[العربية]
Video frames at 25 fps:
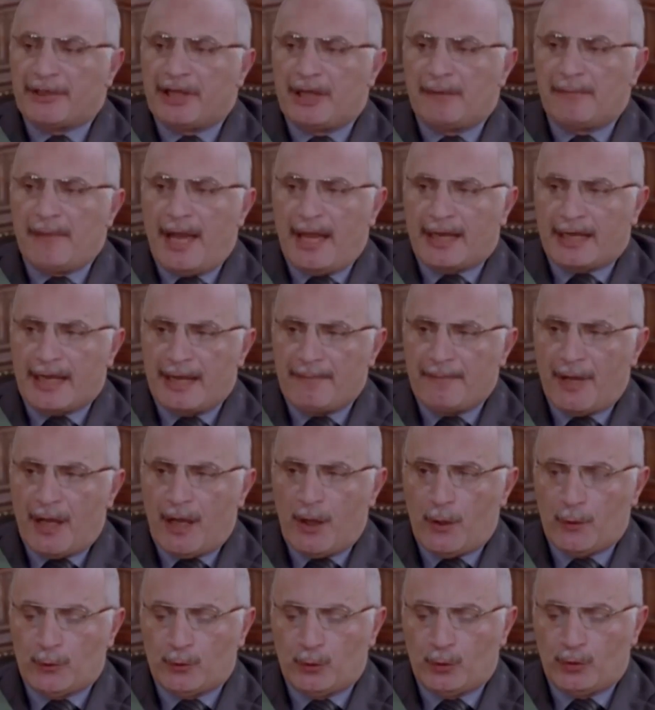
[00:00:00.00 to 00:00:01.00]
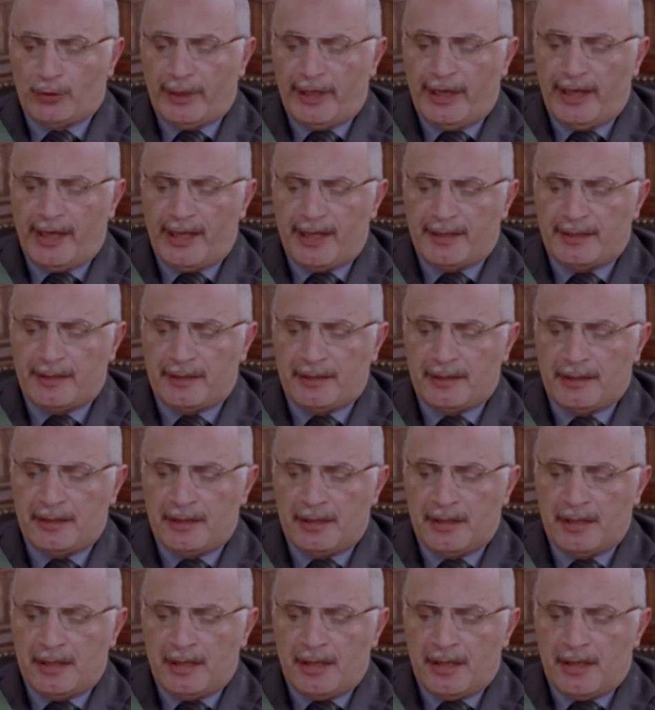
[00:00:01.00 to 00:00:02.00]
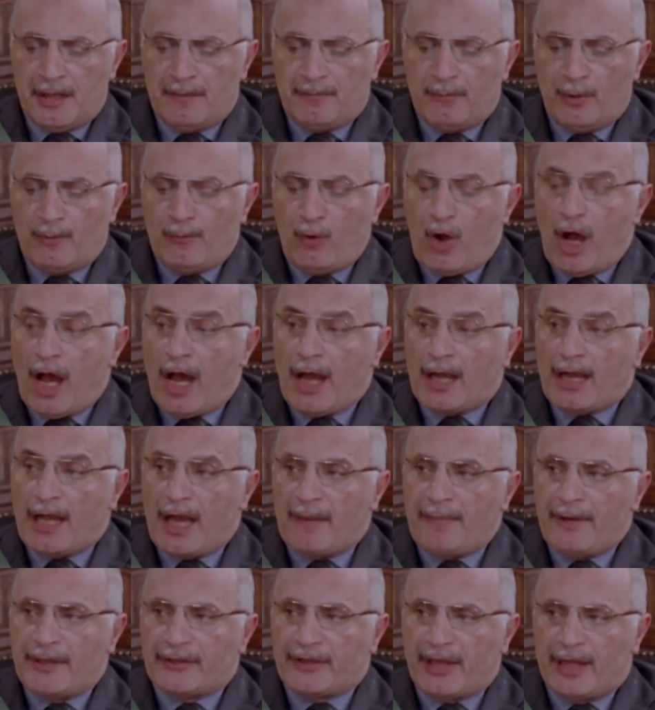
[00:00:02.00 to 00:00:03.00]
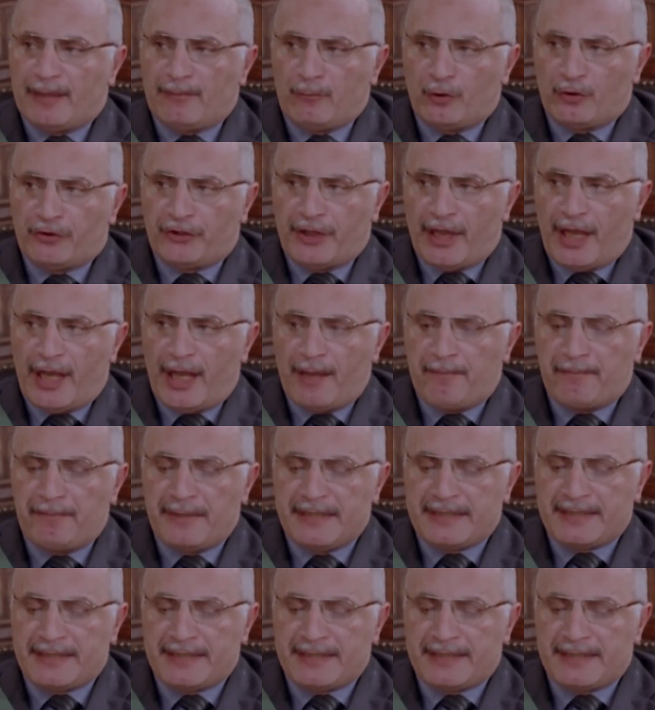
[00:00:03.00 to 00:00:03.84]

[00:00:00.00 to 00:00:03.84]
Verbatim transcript: في المحكمة حضوريا بمعاقبة المتهم